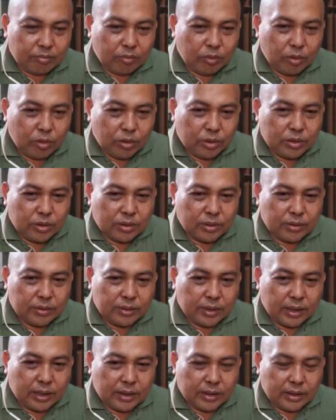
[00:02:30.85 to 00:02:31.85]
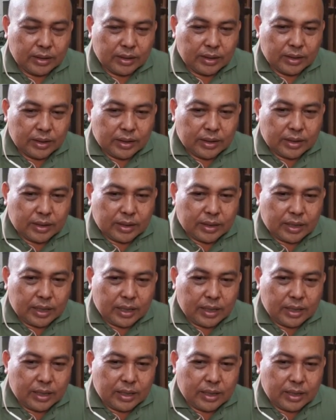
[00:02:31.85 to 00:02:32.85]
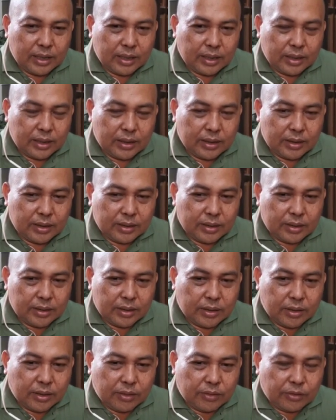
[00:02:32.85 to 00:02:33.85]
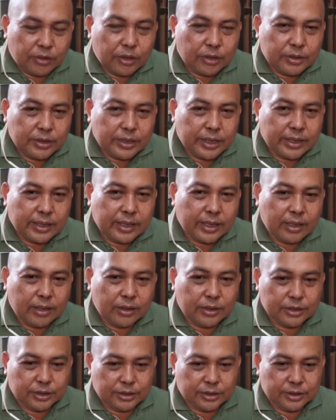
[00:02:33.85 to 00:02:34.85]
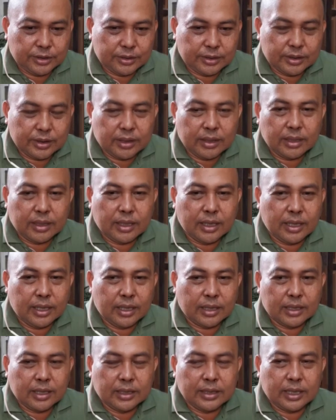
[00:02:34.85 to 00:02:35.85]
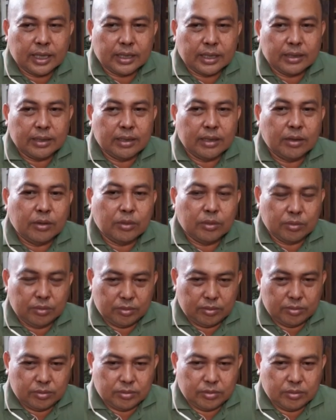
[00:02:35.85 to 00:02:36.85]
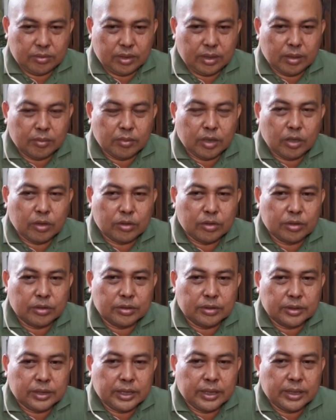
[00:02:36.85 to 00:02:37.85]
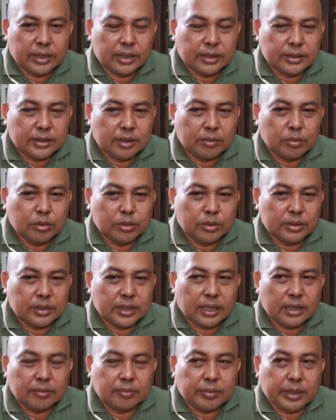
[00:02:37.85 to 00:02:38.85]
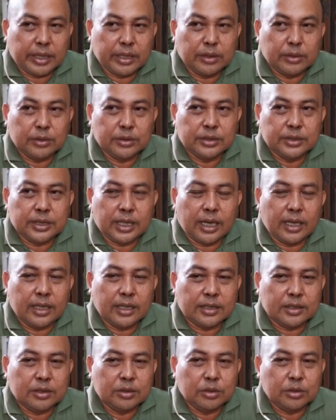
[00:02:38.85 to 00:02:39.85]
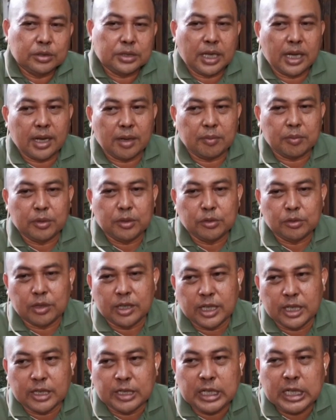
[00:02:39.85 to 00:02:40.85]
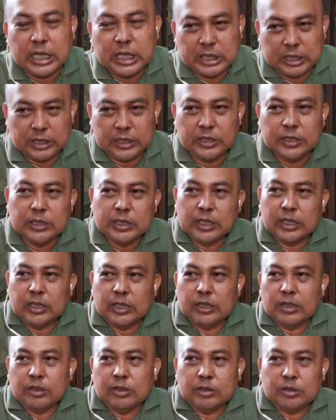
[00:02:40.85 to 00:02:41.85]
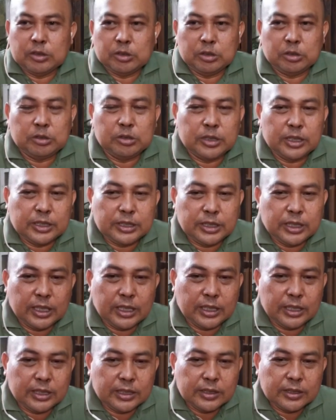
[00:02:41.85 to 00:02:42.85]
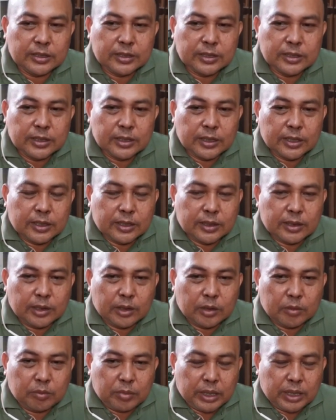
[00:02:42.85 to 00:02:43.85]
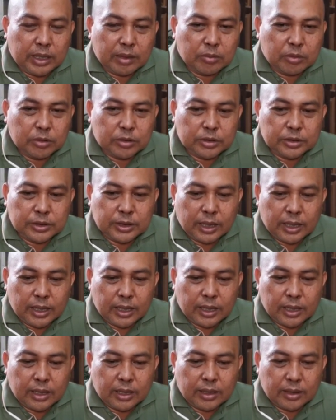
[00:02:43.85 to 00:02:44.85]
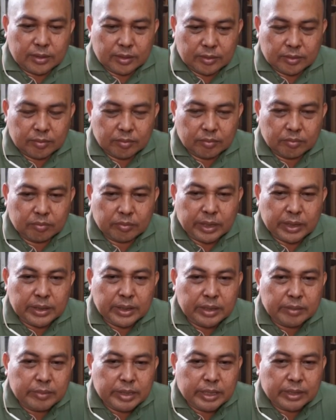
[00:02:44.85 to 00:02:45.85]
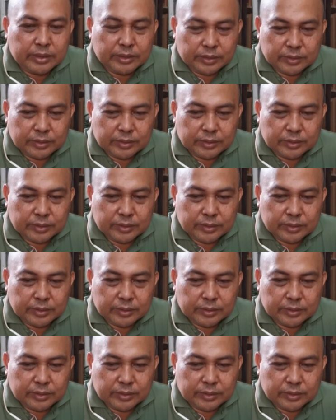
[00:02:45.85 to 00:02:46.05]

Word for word: muluto ko uh, ah, 40 kilos uh, kada adlaw ang mahurot gikan sa buntag paingon sa alas 2 sa hapon wala na hurot na siya then pag abot sa pandemic